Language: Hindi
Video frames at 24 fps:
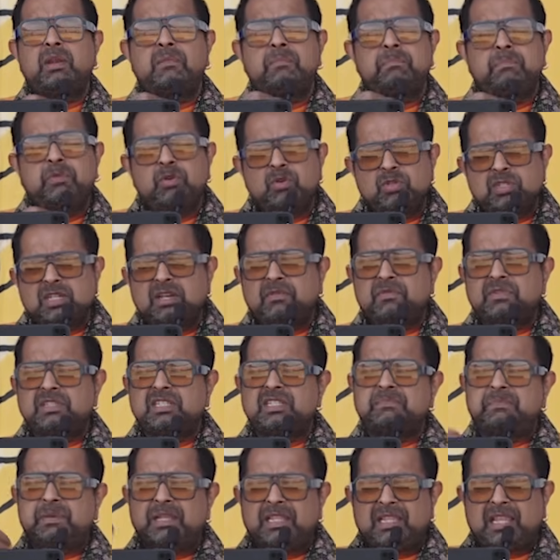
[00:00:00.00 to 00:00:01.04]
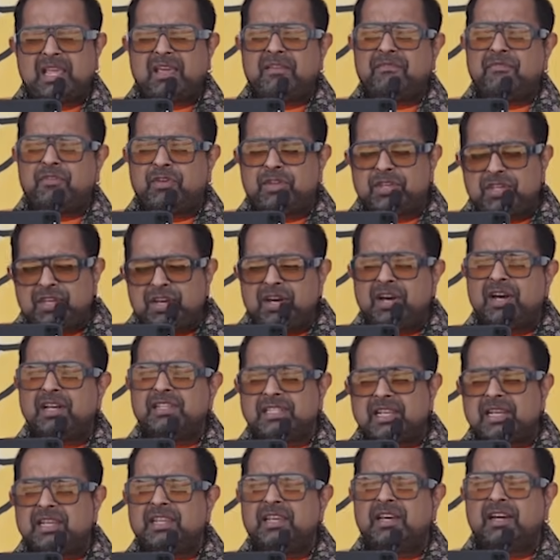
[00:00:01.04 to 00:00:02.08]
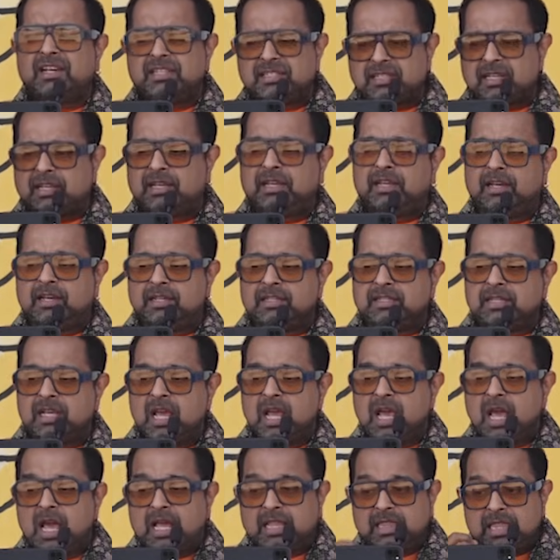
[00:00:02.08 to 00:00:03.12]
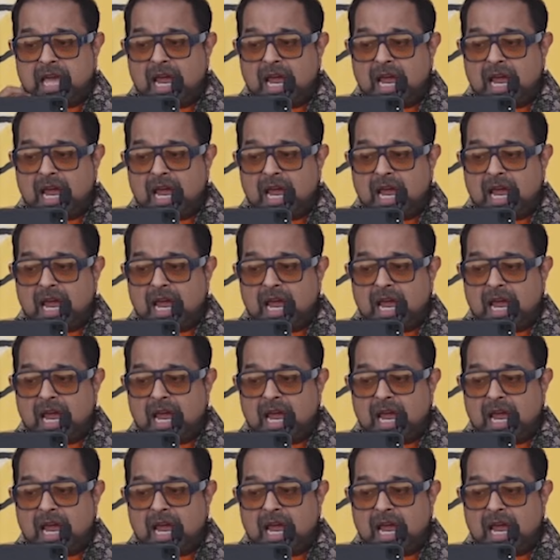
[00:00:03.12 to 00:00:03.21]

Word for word: आवर म्यूजिक विच इज बिन देयर फॉर ईयर्स एंड ईयर्स एंड ईयर्स